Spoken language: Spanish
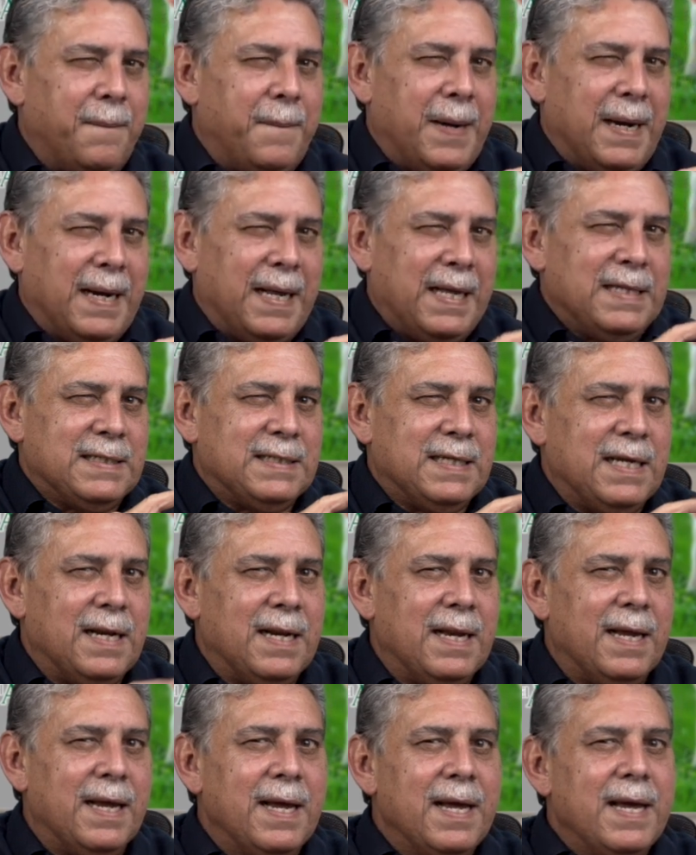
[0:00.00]
para
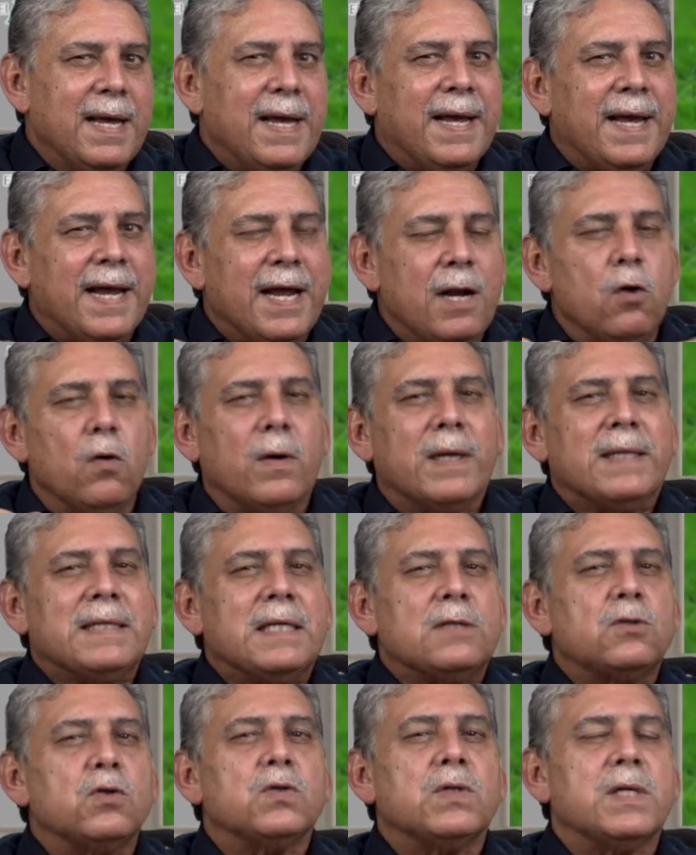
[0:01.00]
decirle qué es lo que
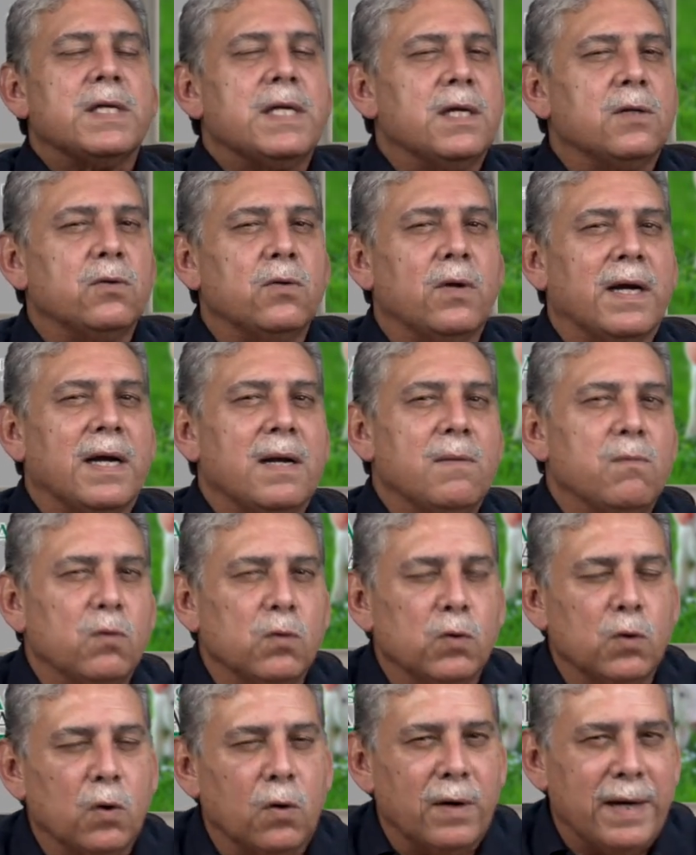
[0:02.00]
está sucediendo en el
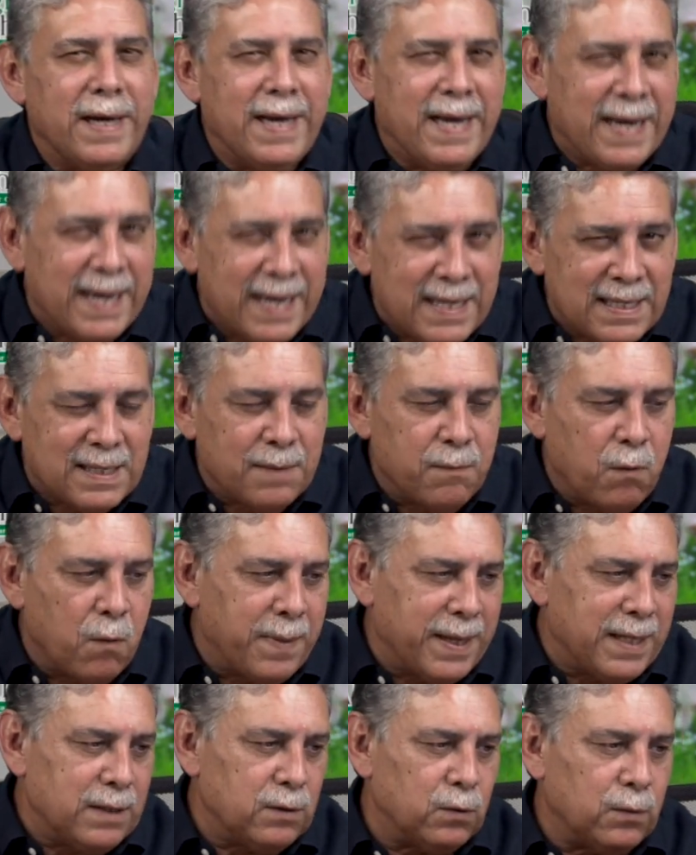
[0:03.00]
mundo en este
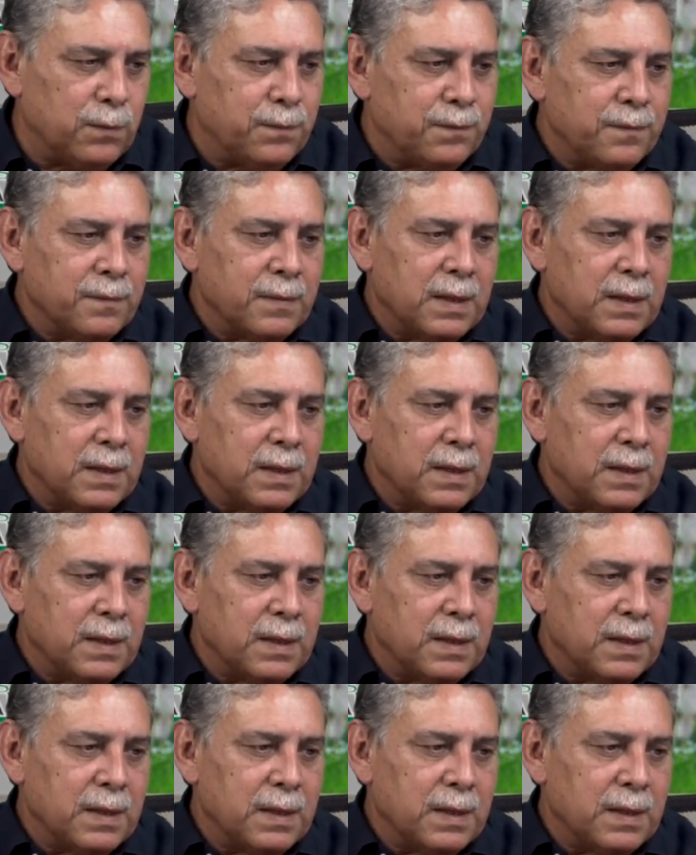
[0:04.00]
momento.